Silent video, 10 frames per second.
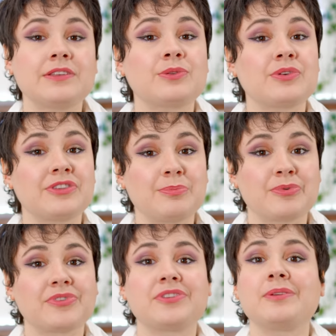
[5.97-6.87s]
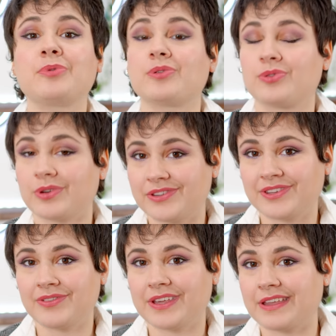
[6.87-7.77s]
Est-ce que c'est possible de
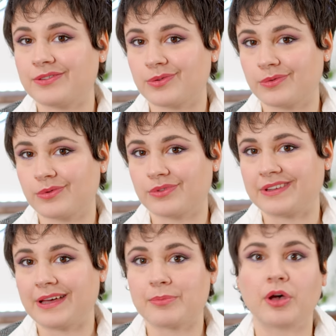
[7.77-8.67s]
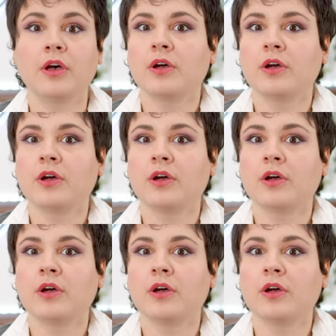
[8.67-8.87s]
rester vegan sur le long terme